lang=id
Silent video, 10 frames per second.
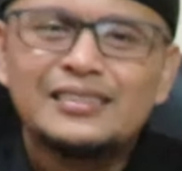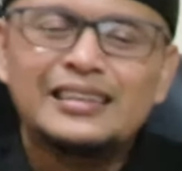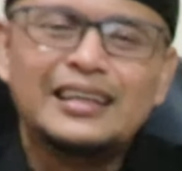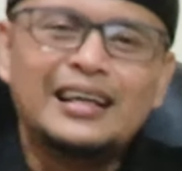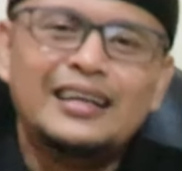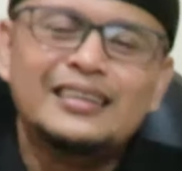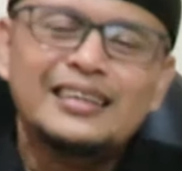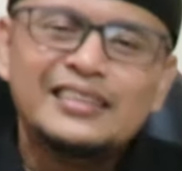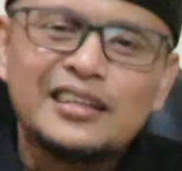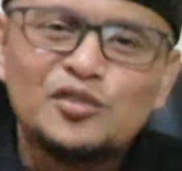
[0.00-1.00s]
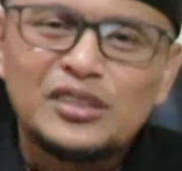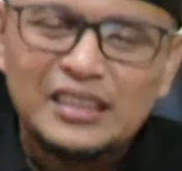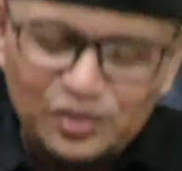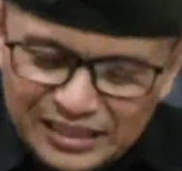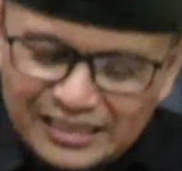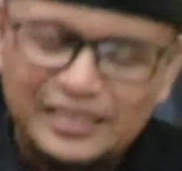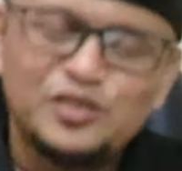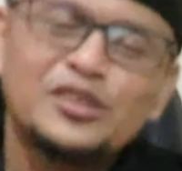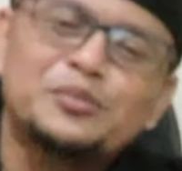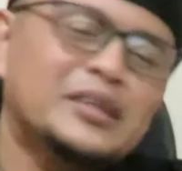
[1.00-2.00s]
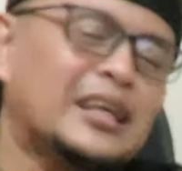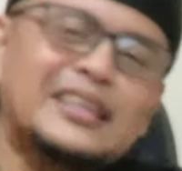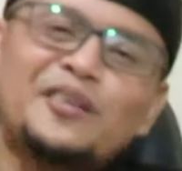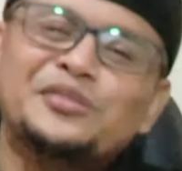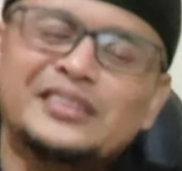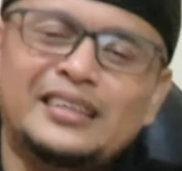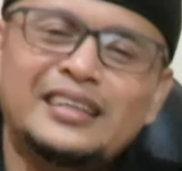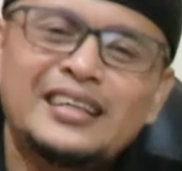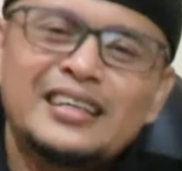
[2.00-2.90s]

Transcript: tinggal andanya nggak usah takut nah tadi juga sebenarnya nggak takut sih